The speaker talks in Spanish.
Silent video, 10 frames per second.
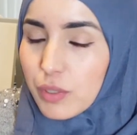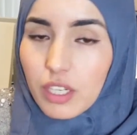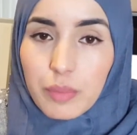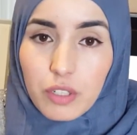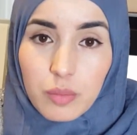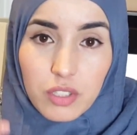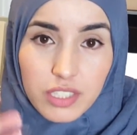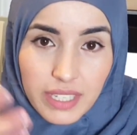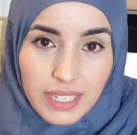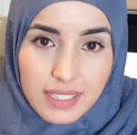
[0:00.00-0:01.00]
por ejemplo como
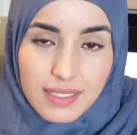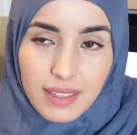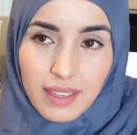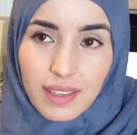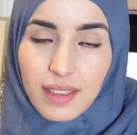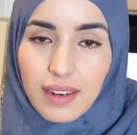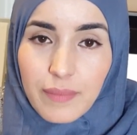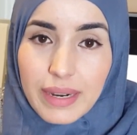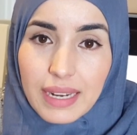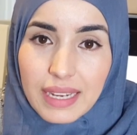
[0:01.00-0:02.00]
los geles de
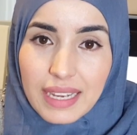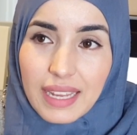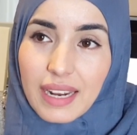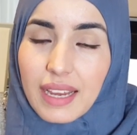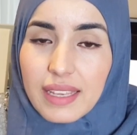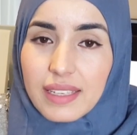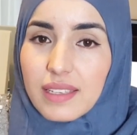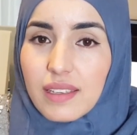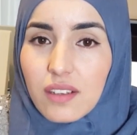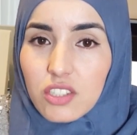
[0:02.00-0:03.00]
lavar la cara
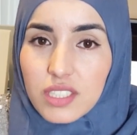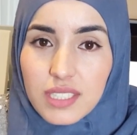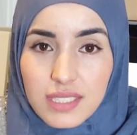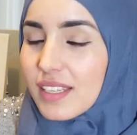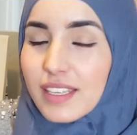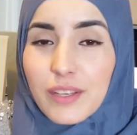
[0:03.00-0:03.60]
y cosas así.